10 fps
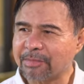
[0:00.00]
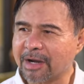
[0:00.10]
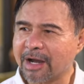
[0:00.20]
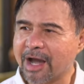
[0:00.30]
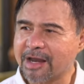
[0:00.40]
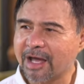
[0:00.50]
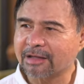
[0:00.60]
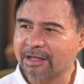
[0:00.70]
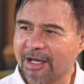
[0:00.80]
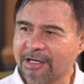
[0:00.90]
mga anak
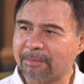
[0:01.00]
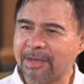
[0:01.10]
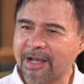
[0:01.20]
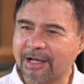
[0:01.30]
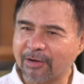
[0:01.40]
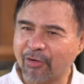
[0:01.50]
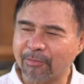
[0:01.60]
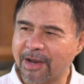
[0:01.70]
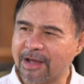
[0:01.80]
niya na pinagkalooban